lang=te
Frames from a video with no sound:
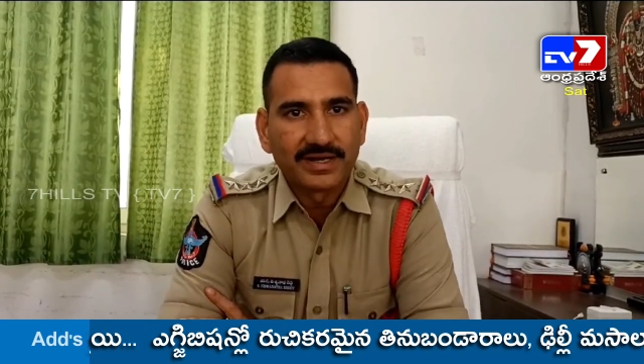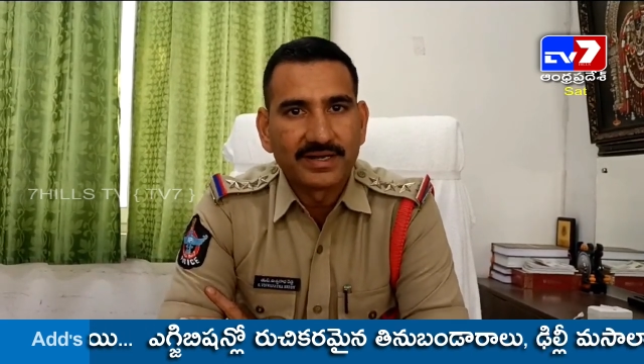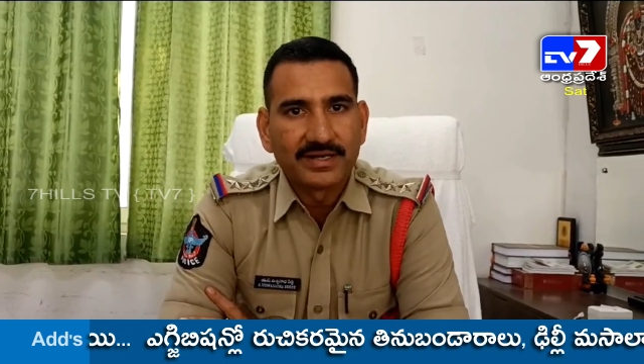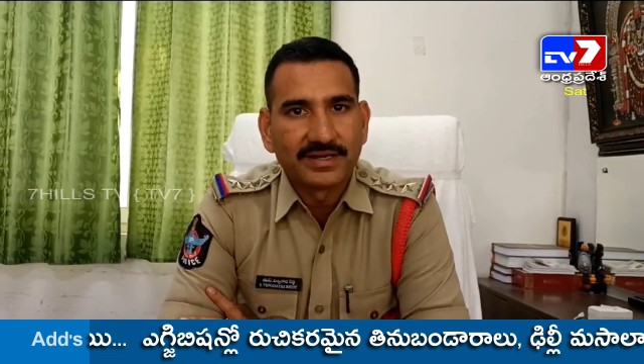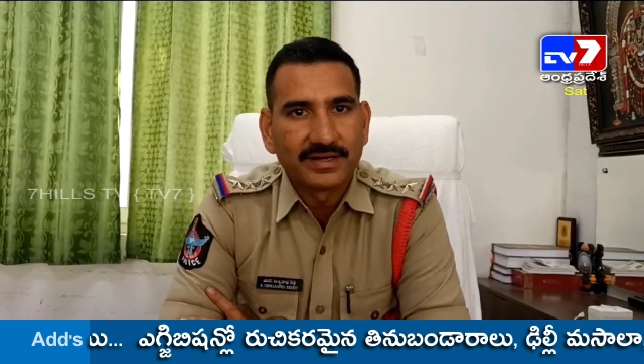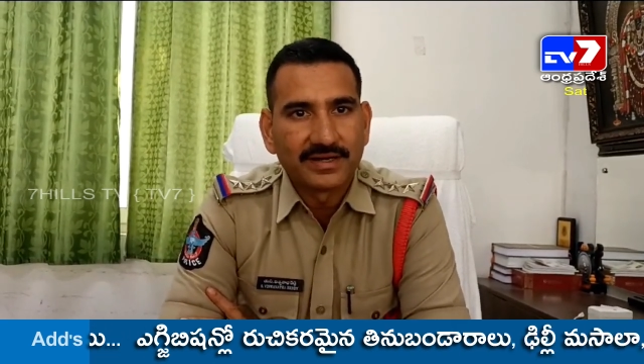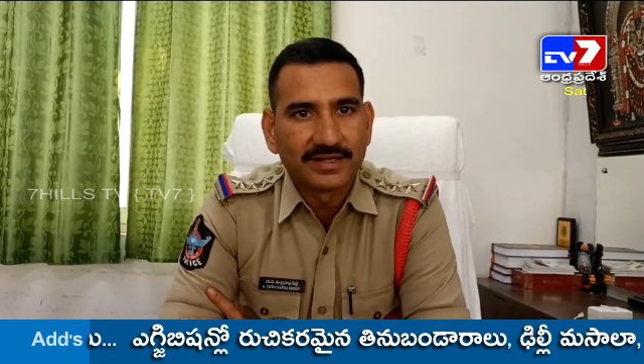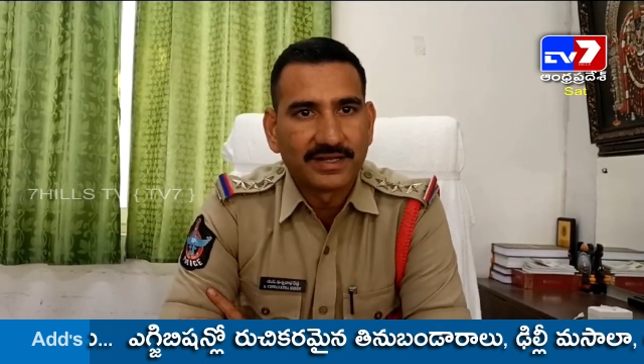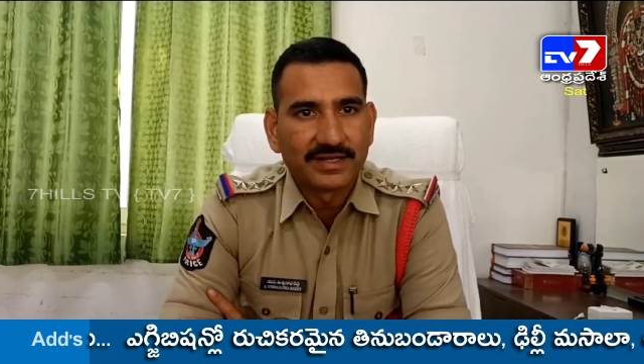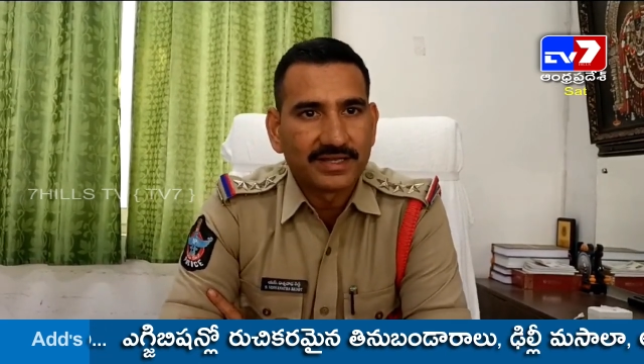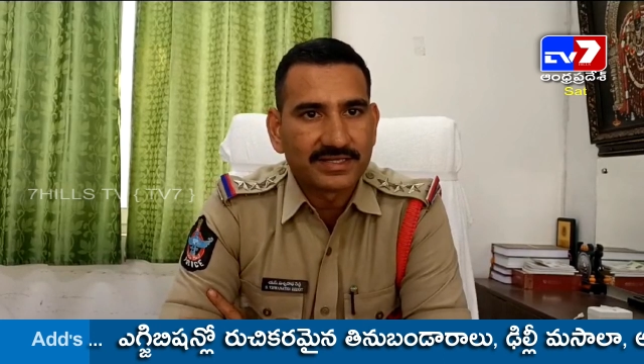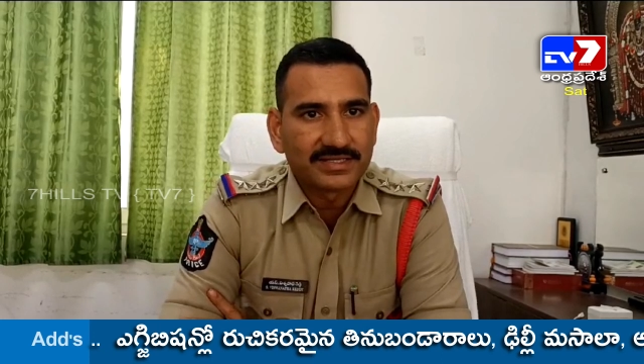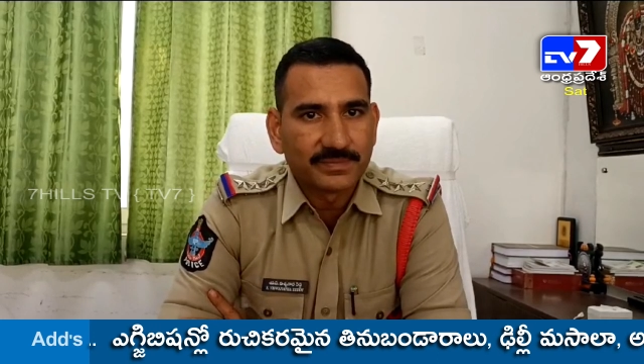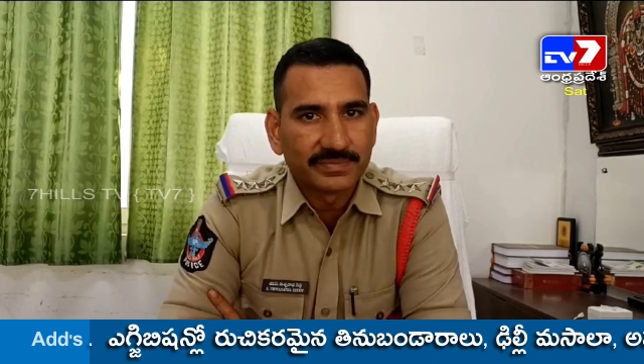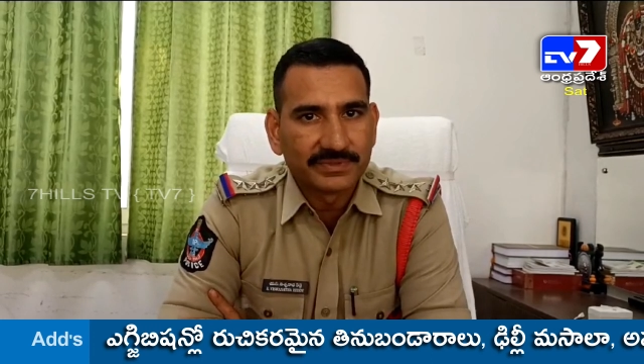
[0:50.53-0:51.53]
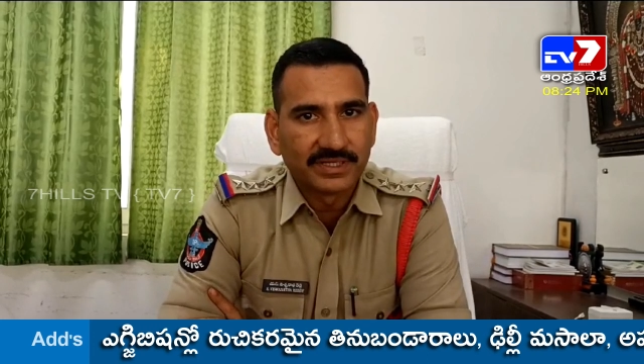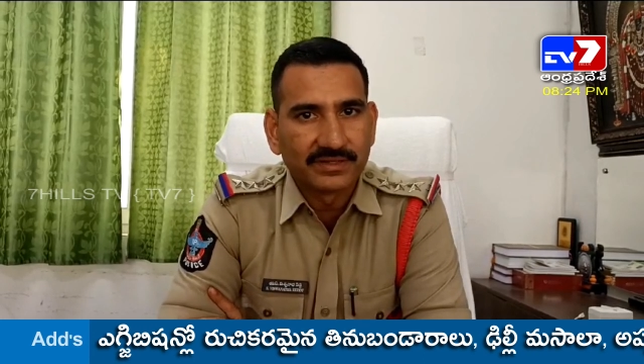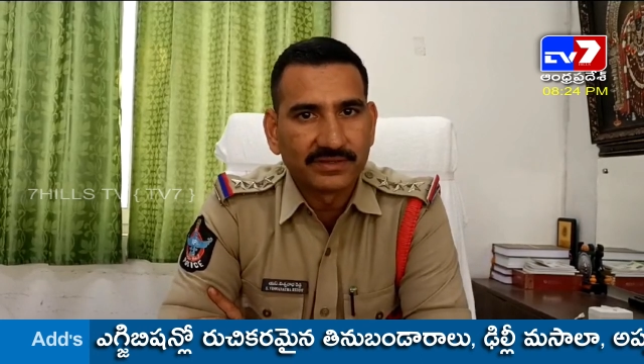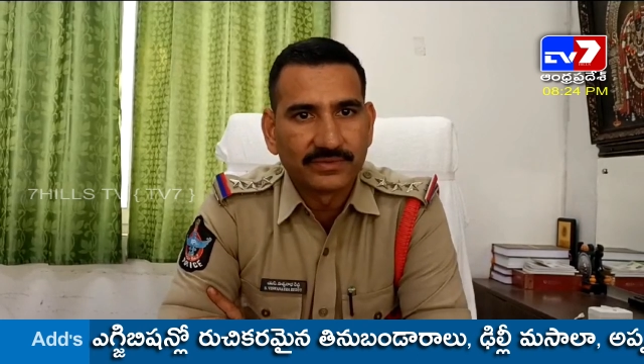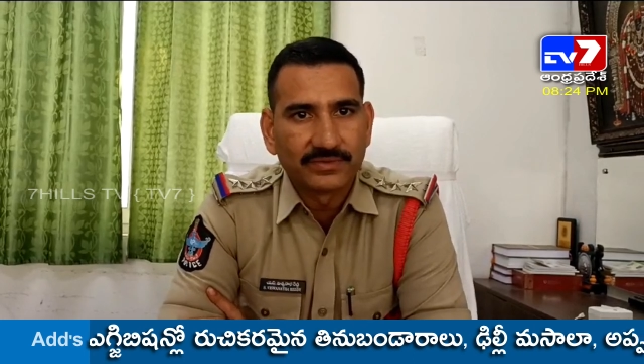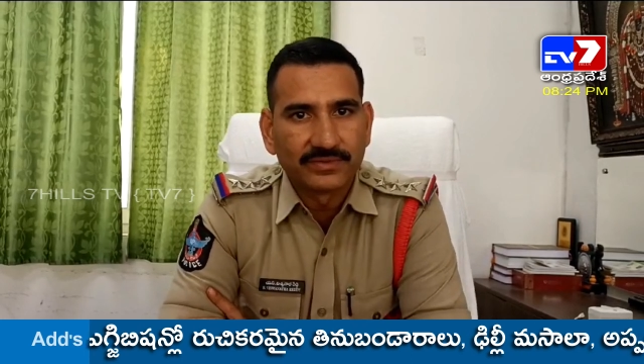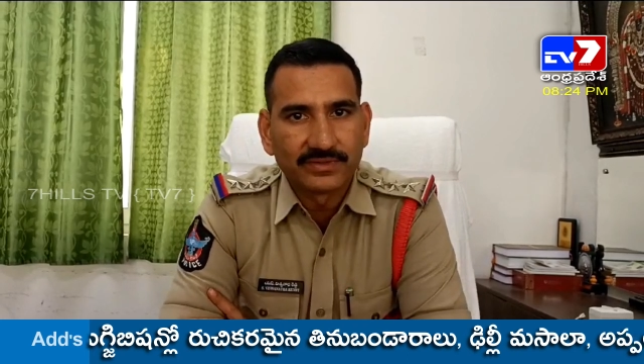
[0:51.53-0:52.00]
కానీ లేదా అధిక
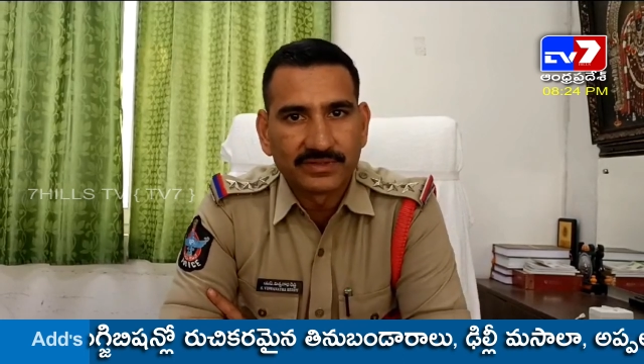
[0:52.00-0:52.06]
శబ్దాలతో